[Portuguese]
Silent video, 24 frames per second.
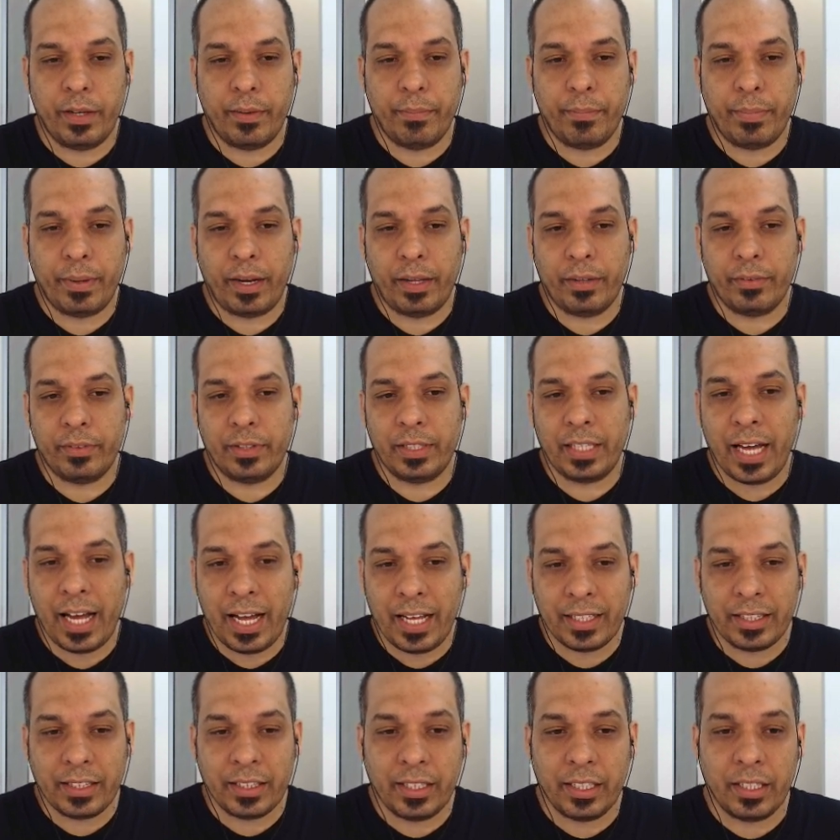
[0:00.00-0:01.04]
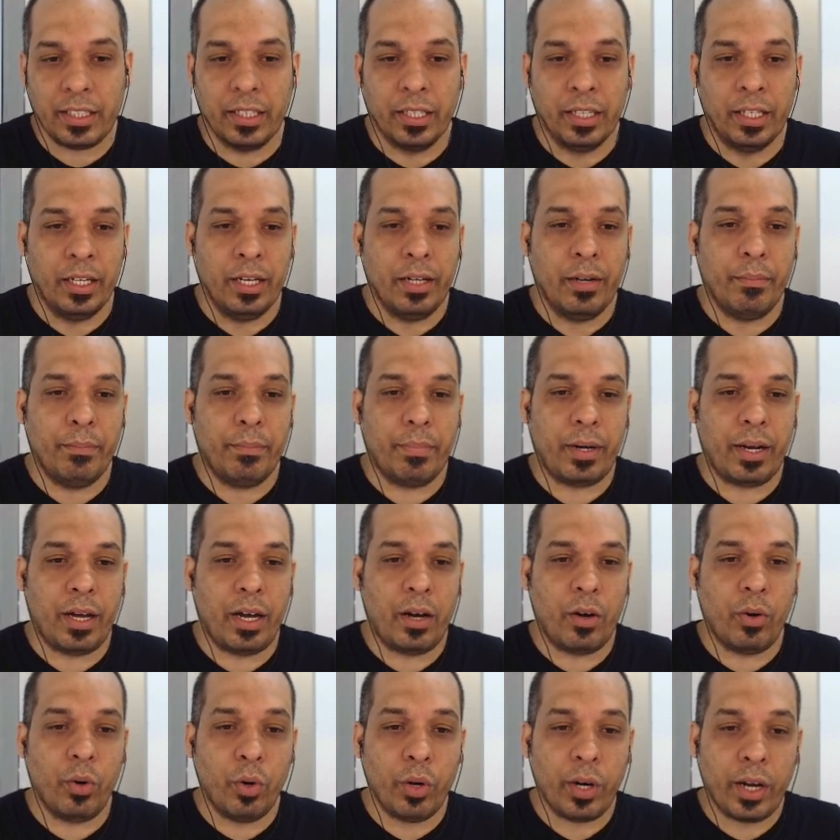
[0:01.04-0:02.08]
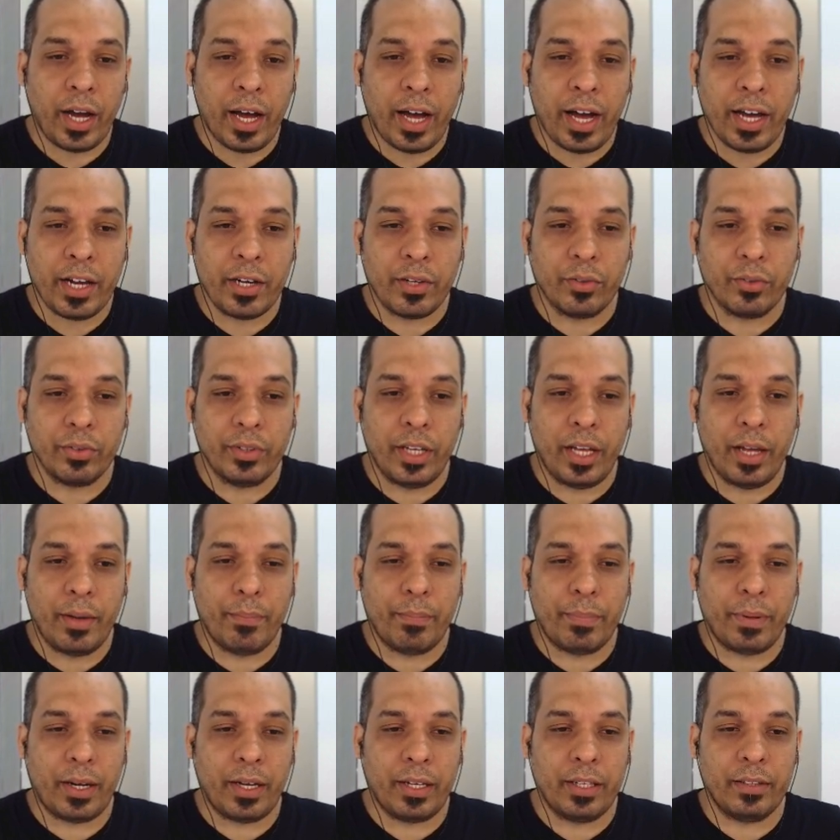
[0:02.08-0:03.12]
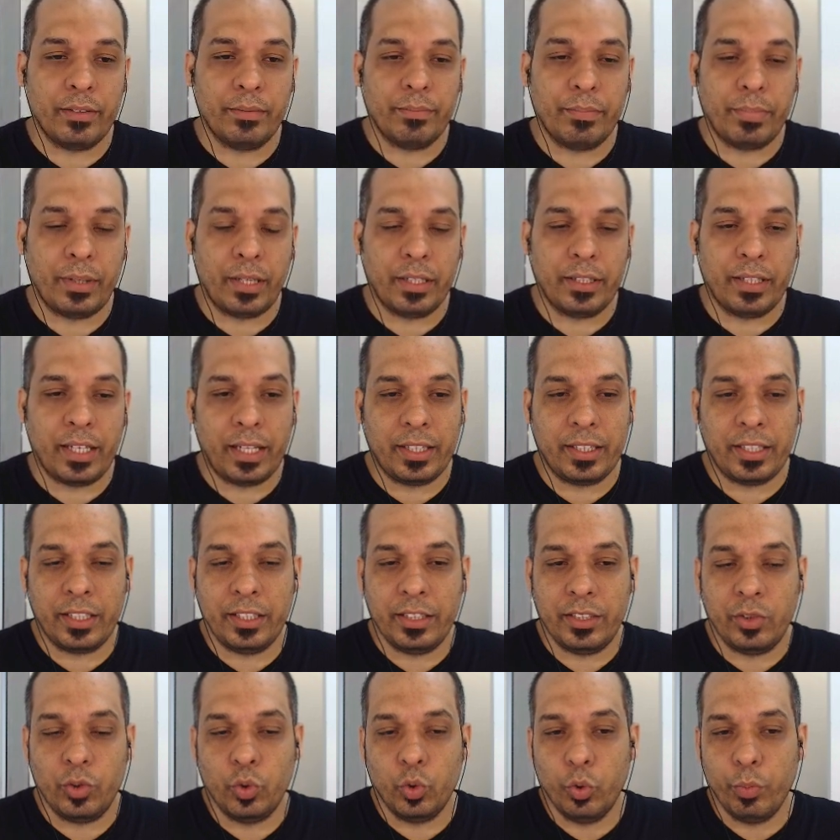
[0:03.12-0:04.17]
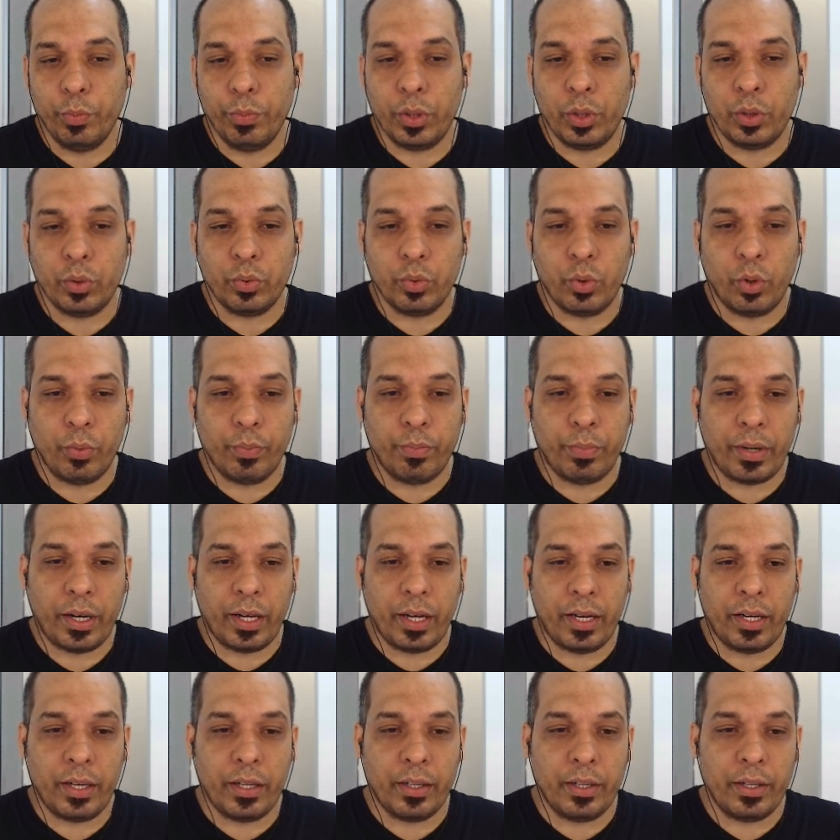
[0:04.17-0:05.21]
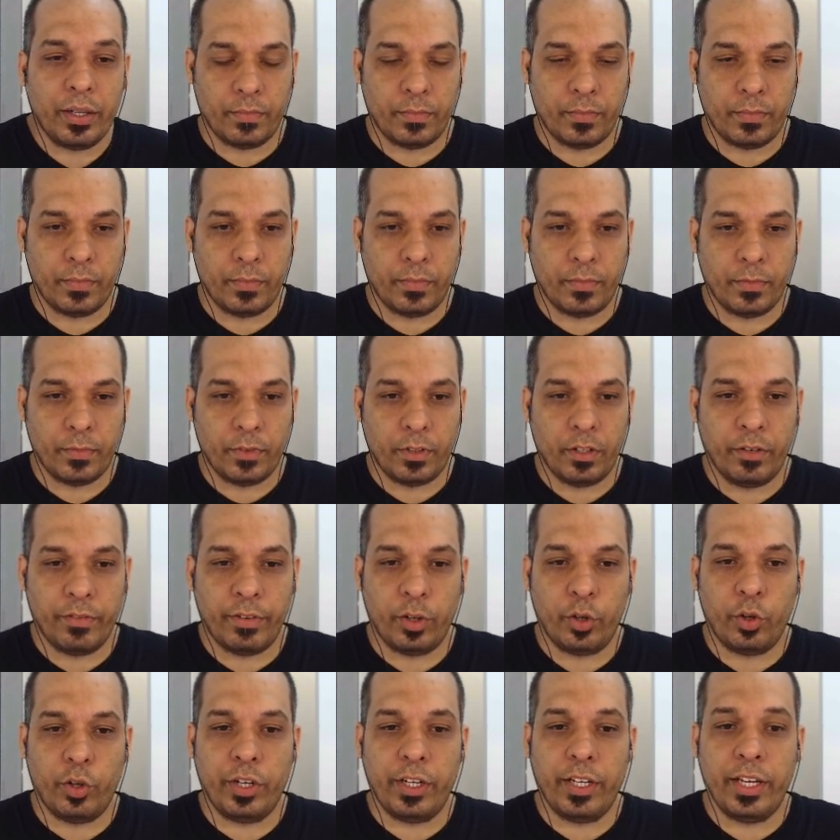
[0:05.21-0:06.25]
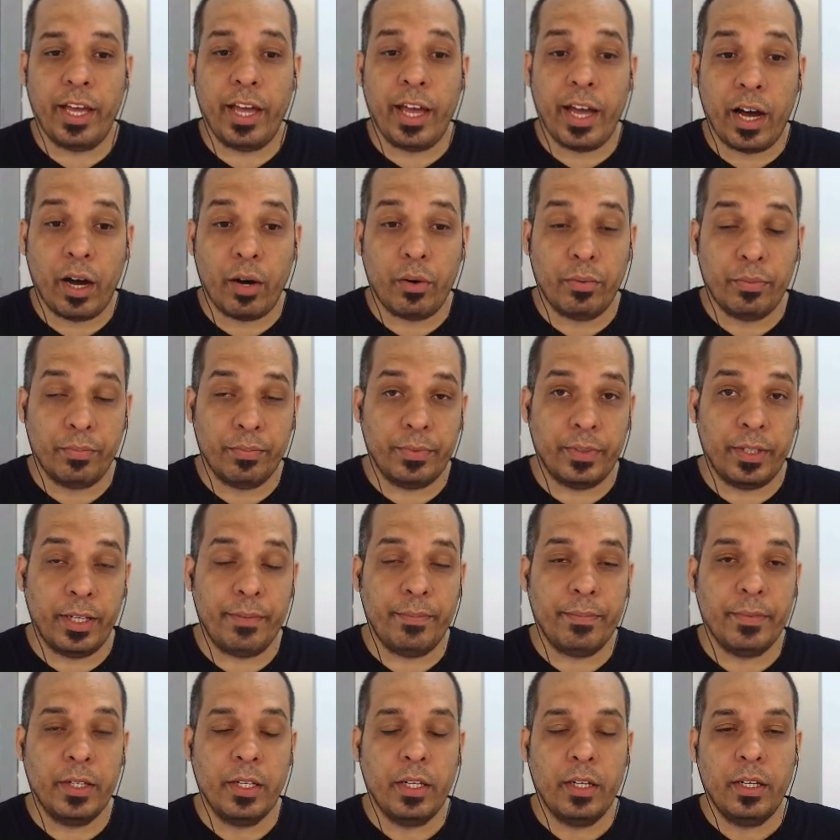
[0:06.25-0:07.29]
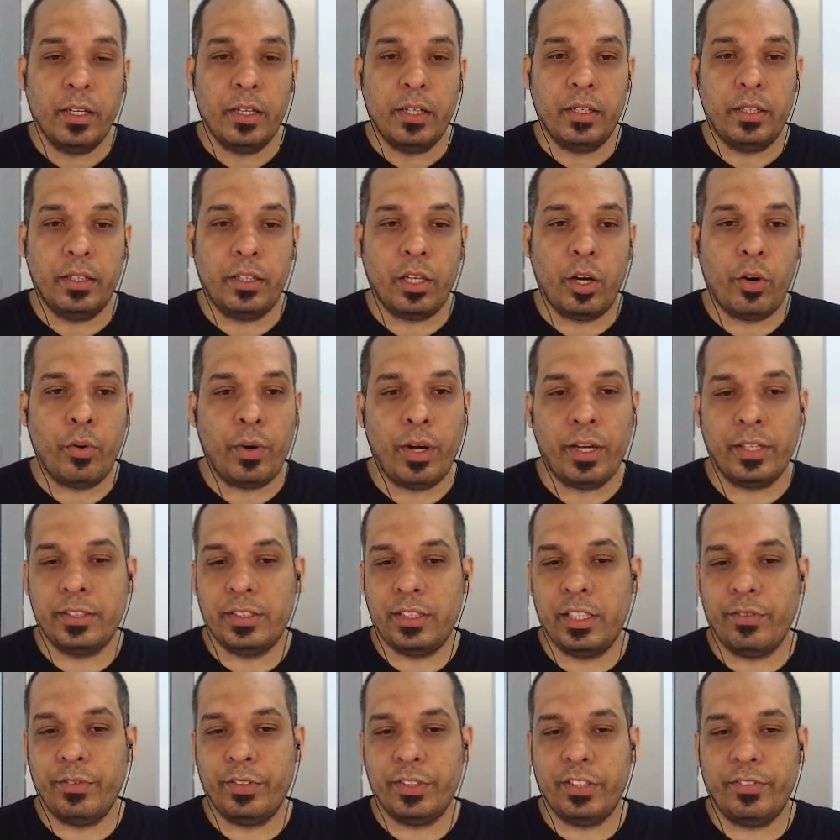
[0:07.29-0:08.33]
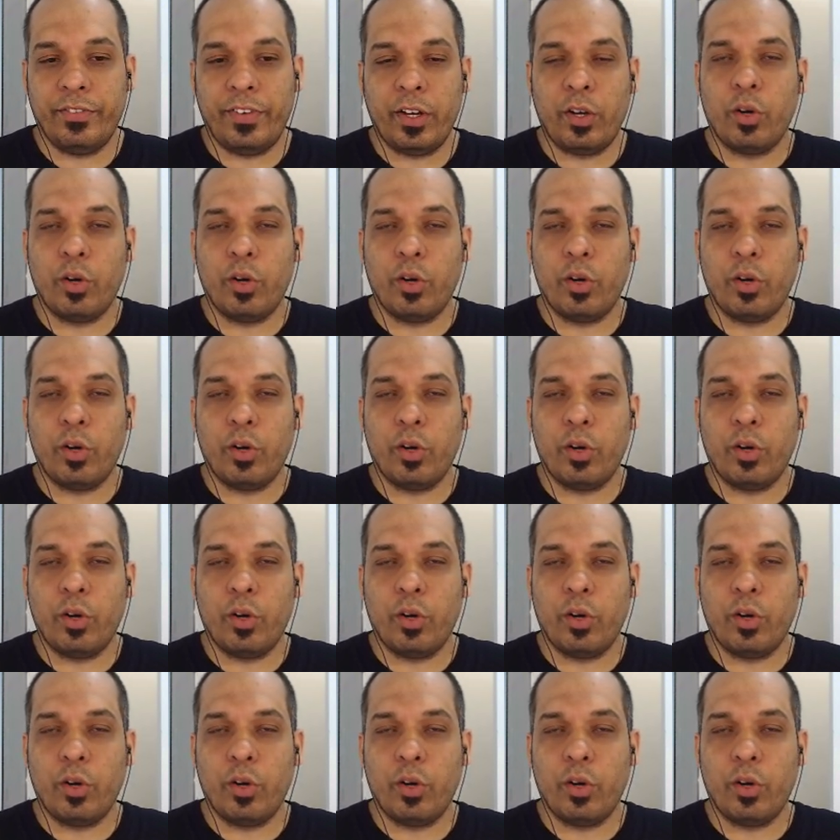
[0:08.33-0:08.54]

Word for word: para data, para horário, né? Para data em número ou para valor em real, né? Então, assim você vai